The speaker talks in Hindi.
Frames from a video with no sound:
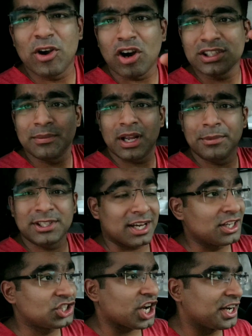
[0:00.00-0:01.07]
पे बिकॉज हमने अभी
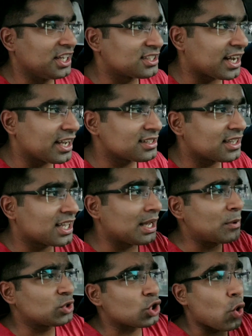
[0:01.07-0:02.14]
सारे चाइनीज टायर्स देखे
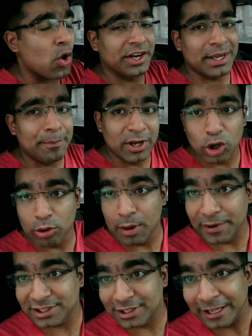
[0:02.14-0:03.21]
हमें उसकी क्वालिटी बिल्कुल भी
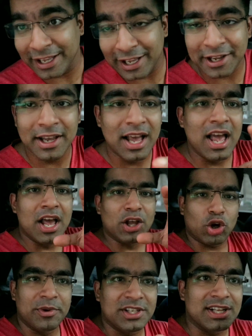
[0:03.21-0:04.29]
पसंद नहीं आई
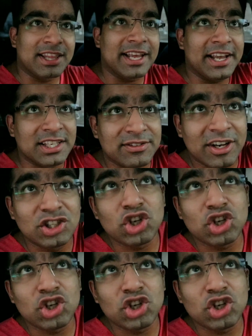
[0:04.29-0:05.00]
तो अभी चलते हैं इस